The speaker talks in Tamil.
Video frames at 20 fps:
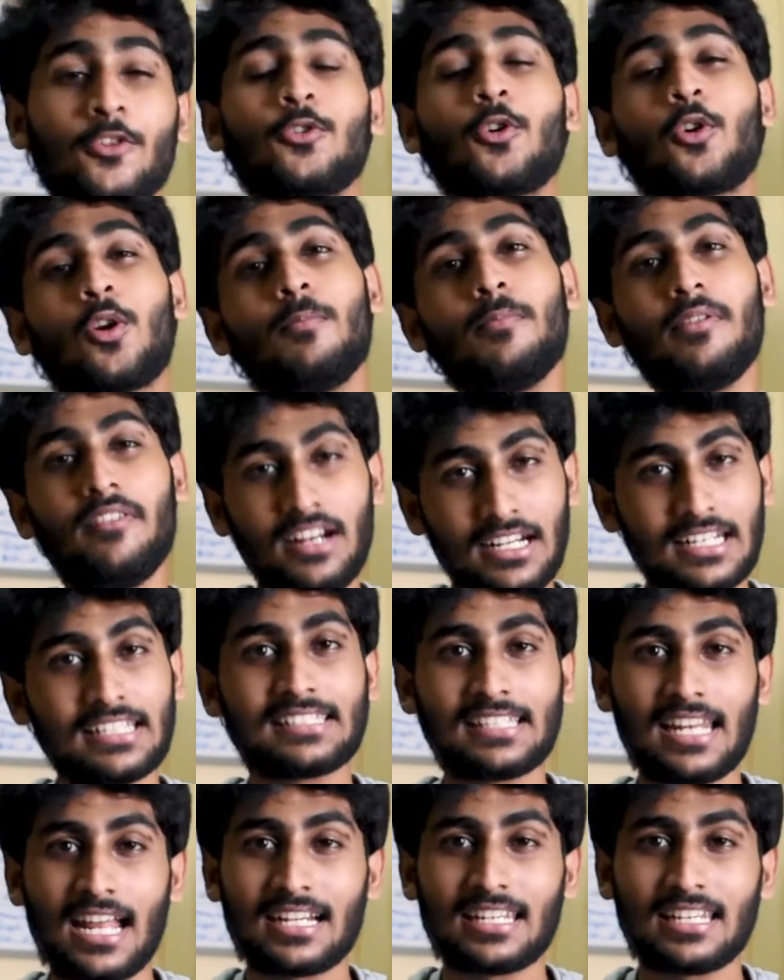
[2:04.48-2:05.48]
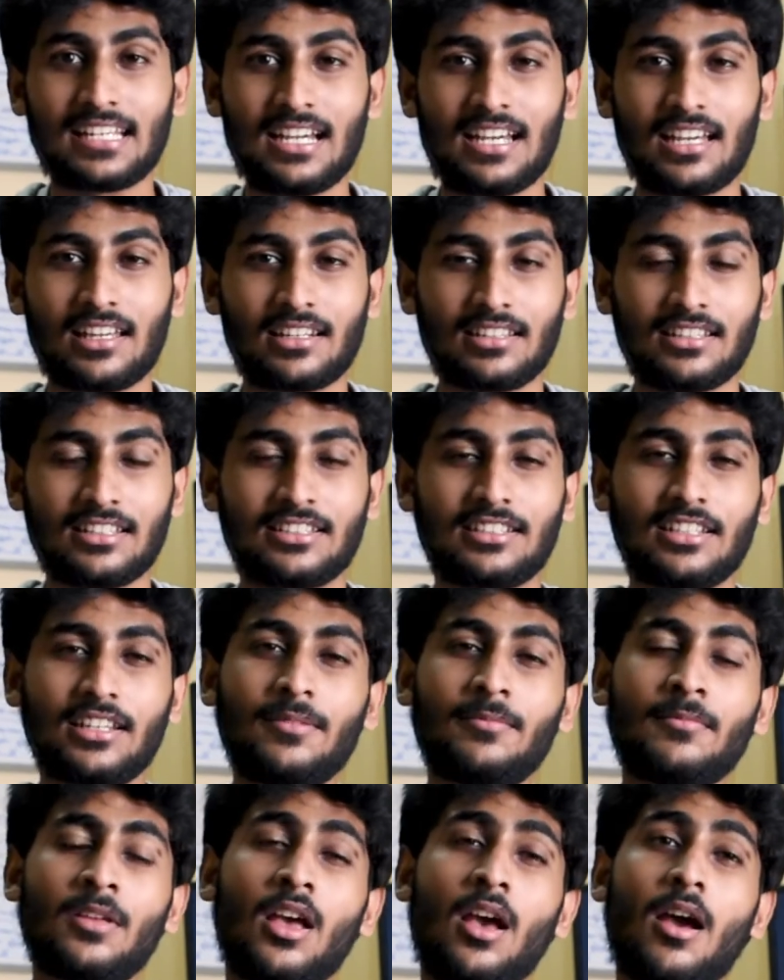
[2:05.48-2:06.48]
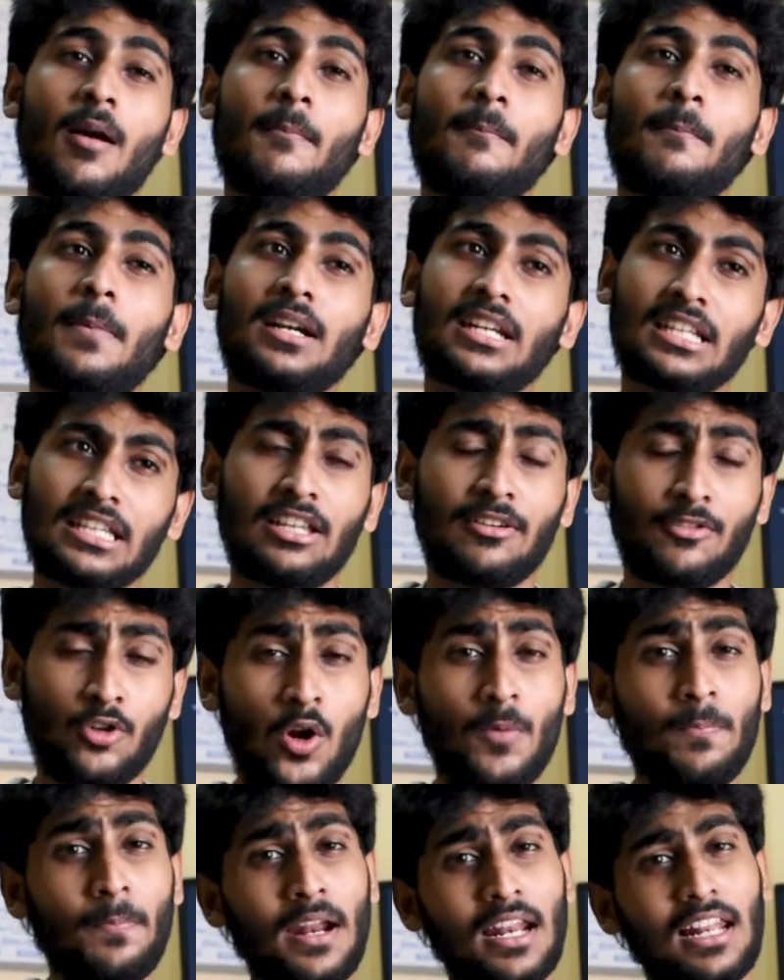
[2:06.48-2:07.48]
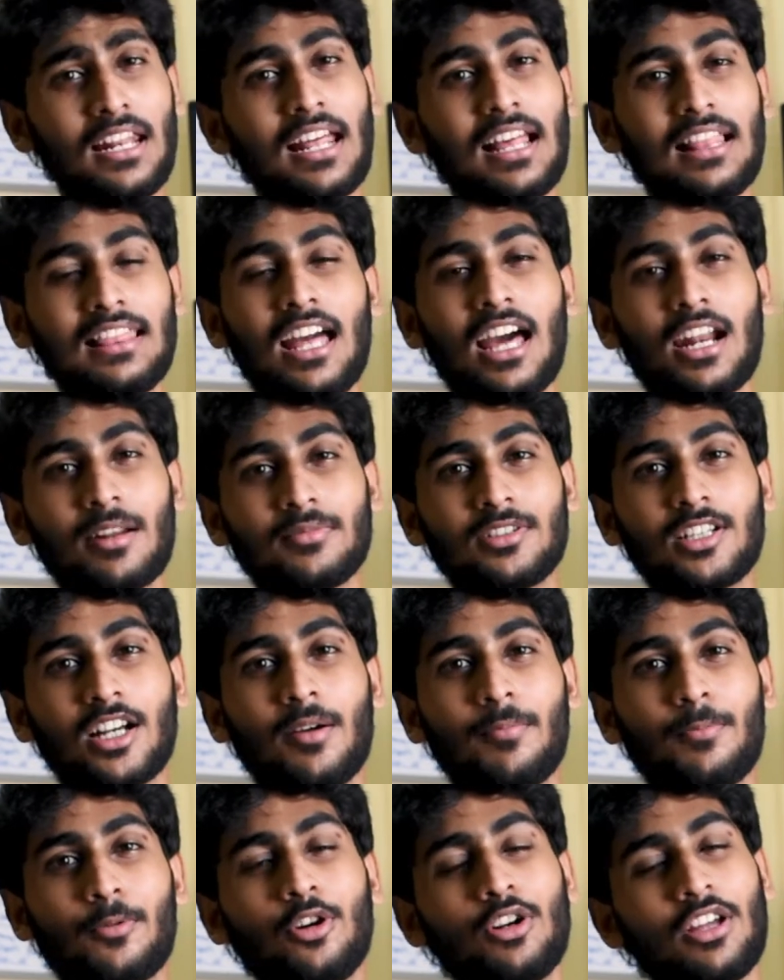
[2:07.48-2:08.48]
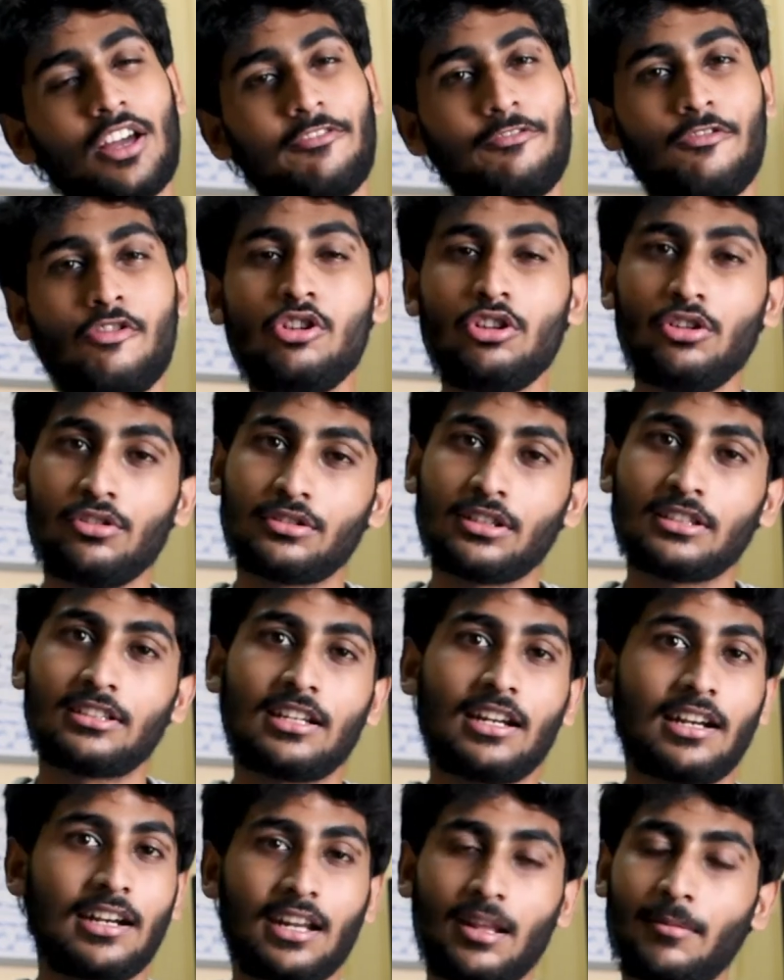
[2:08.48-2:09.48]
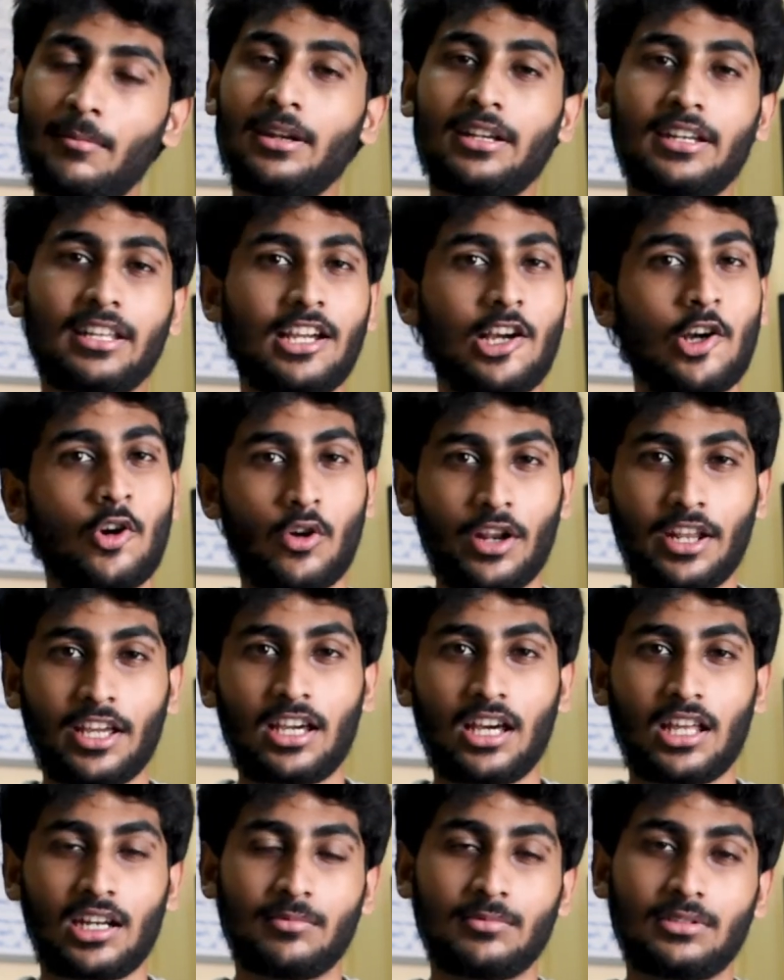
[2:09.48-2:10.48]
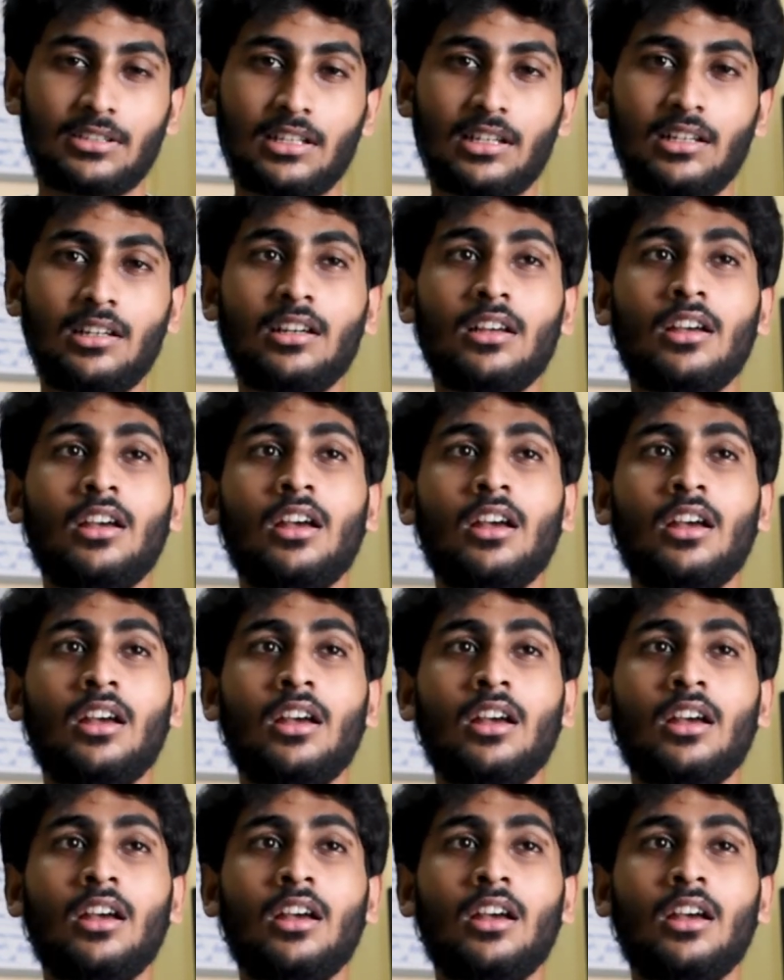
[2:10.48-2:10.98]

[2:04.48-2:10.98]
ஸோ ரொம்பவே டிஸ்ட்ராக்டிங்காக இருந்துச்சு பட் இந்த நோட் பேடில் நான் எழுத ஆரம்பிச்சக்கப்புறம் என் ஃபோன் யூசேஜை நான் ட்ரமேட்டிக்காக குறைக்க ஆரம்பித்தேன்